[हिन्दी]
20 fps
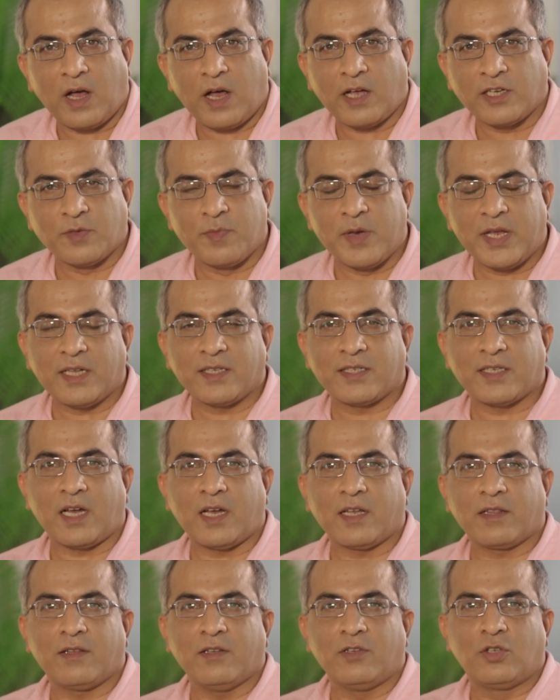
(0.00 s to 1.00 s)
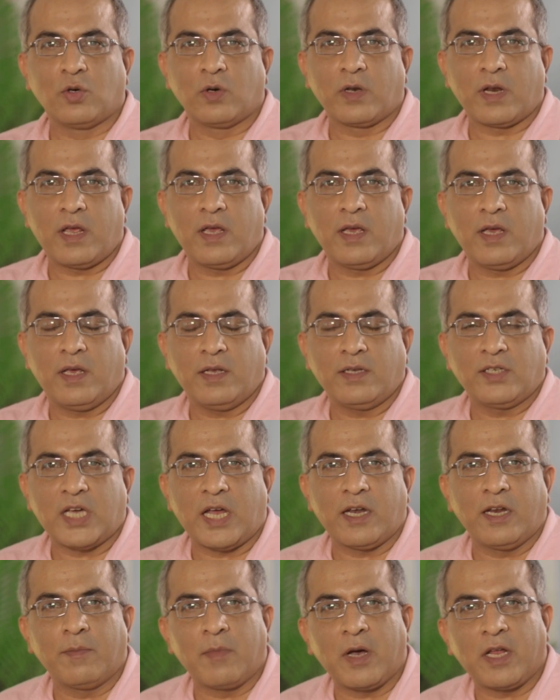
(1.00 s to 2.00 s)
आज मेरे साथ जुड़ रहे हैं
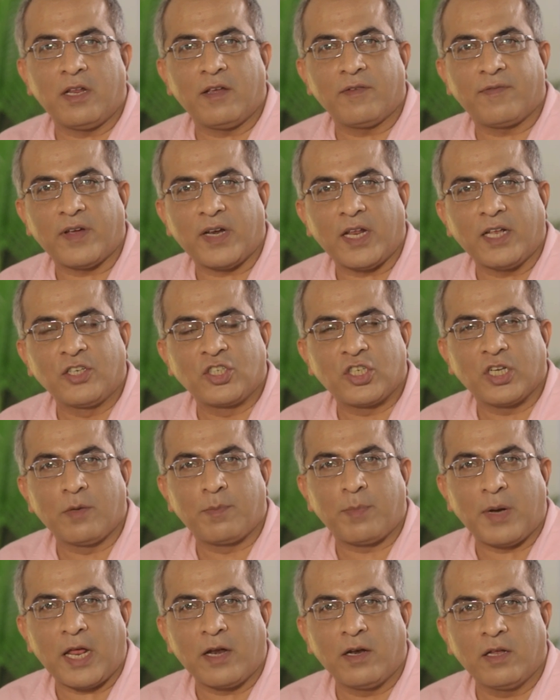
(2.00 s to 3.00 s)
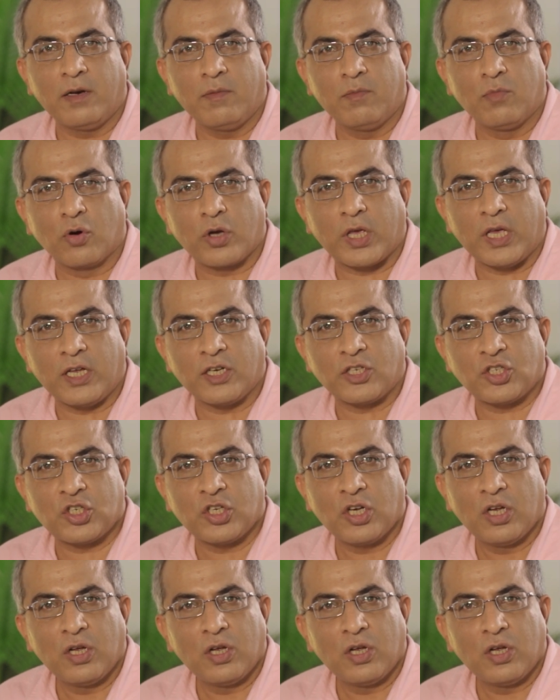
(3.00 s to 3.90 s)
जाने माने फाइनेंशियल प्लानर मुकेश